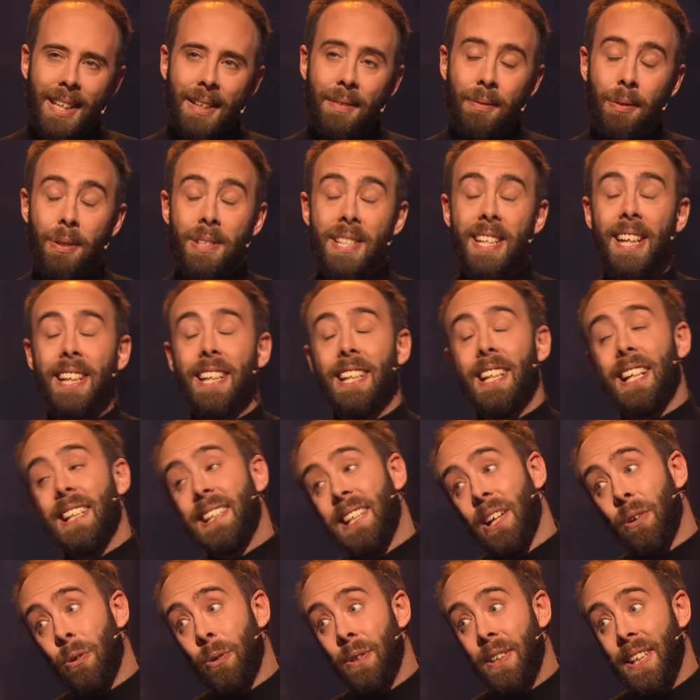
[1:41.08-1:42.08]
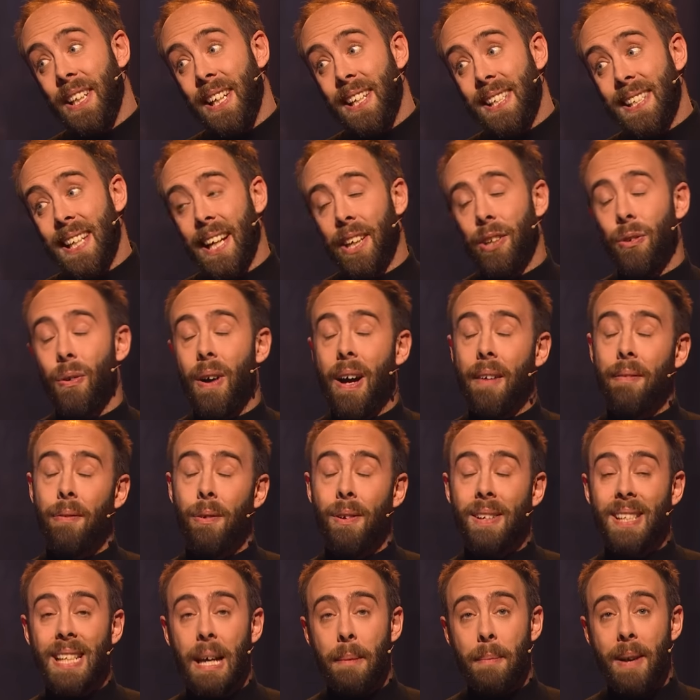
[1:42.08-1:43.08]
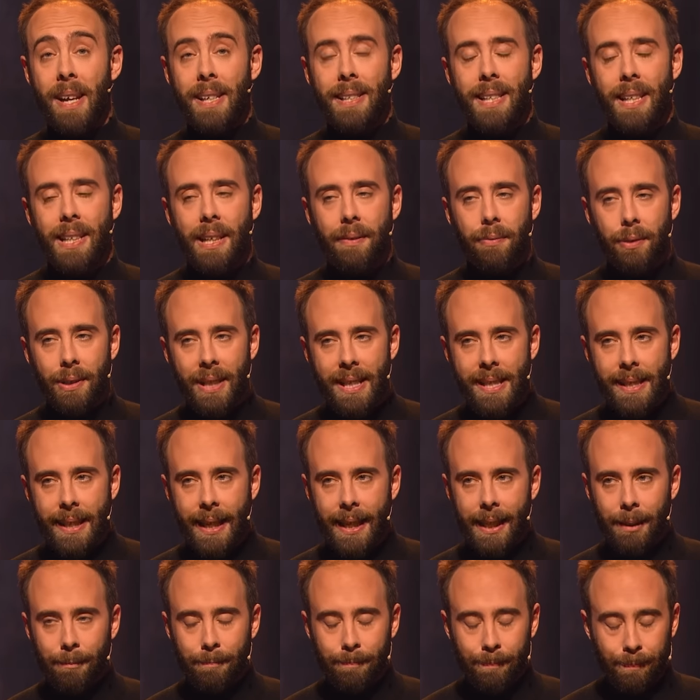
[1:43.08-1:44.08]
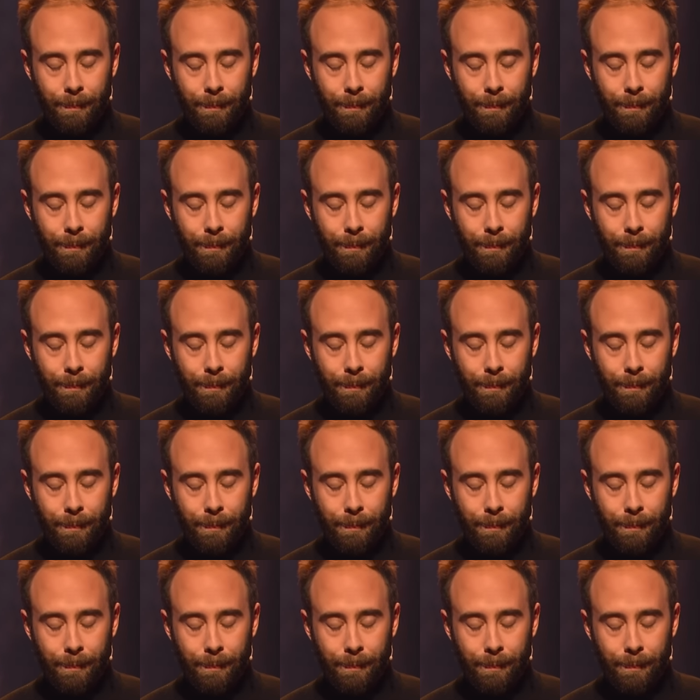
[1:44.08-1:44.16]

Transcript: Faut dire qu'il était rodé, cinq ans avant, sa mère s'était défenestrée.